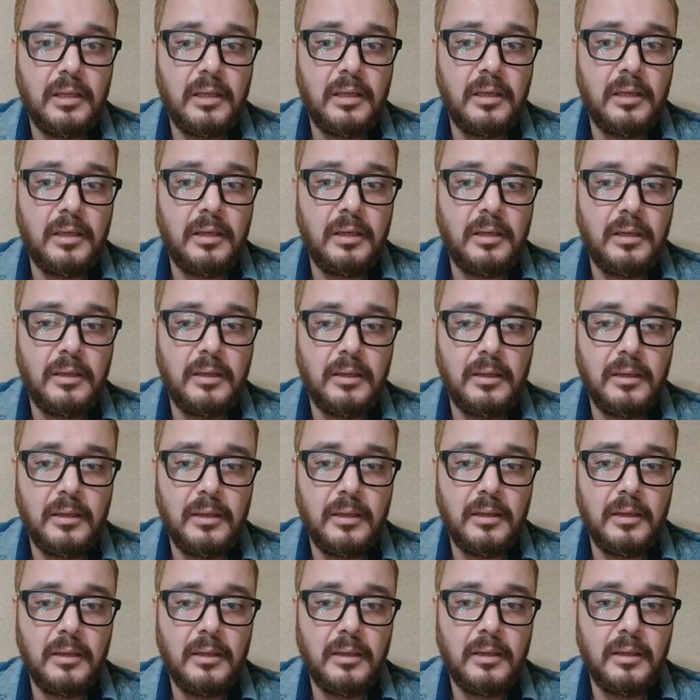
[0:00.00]

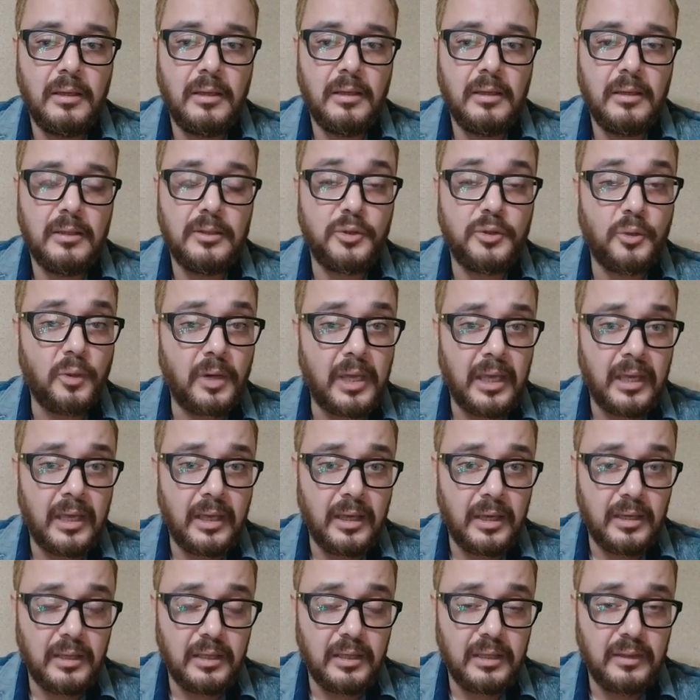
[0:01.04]
آه،
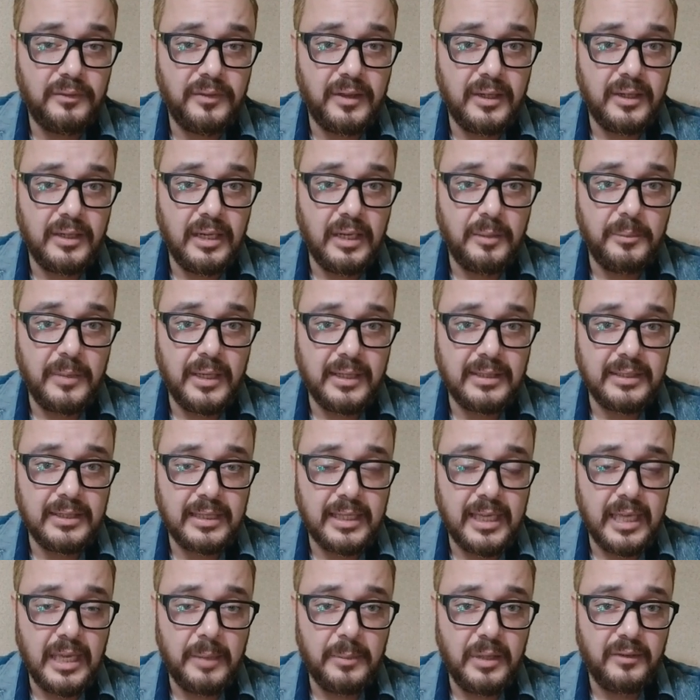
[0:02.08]
زوجها الفنان مجدي
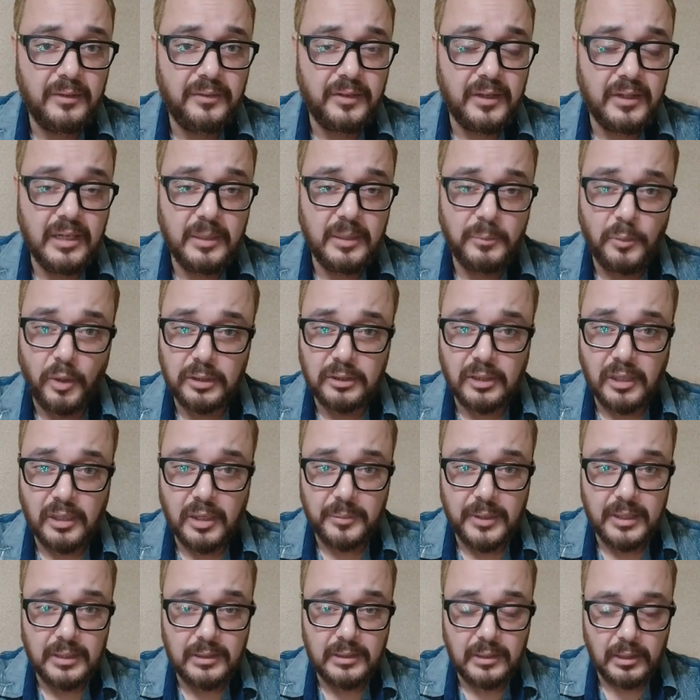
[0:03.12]
كامل فنان محترم
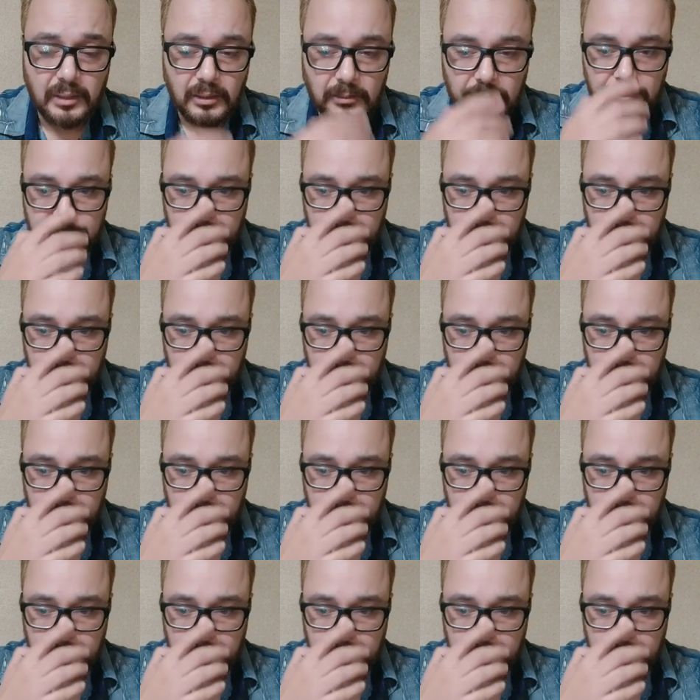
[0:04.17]
جدا